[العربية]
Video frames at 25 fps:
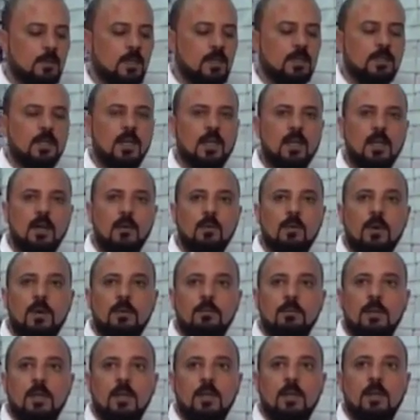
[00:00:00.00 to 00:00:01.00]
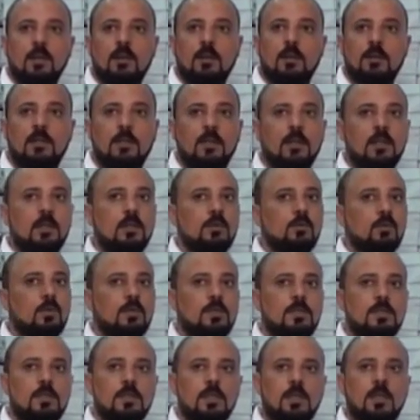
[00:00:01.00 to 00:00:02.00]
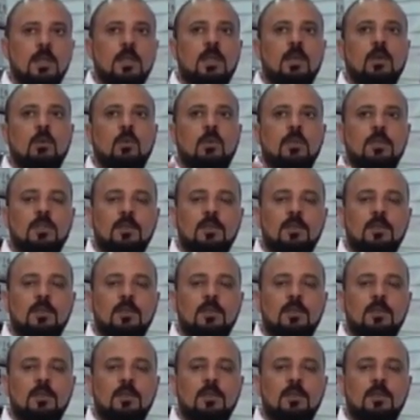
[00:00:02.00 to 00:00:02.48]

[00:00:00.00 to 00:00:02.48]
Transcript: بيتكون من جرانيت وستيل